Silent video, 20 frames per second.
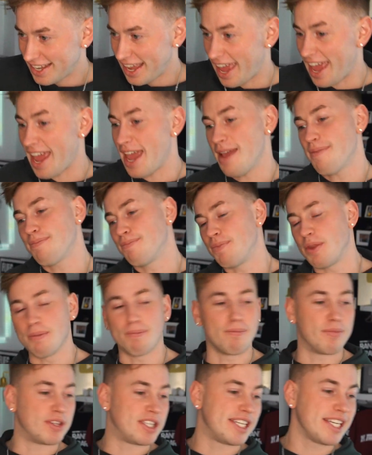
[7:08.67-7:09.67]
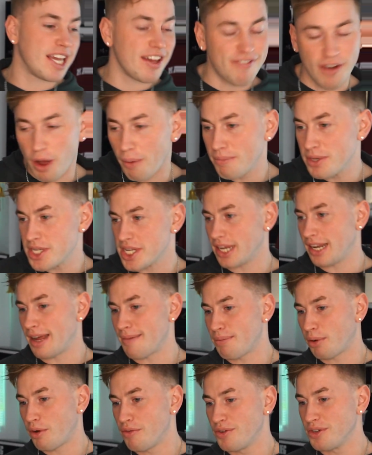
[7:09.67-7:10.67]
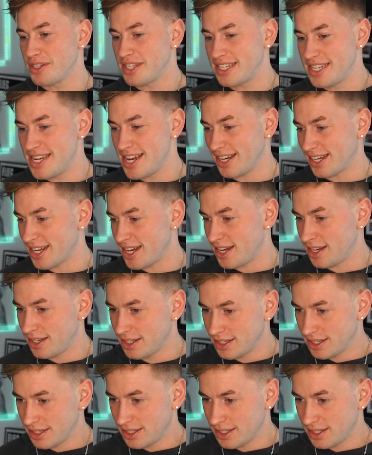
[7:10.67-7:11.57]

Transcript: Ey, Ziege, warum bist du an einem Provozieren, ja?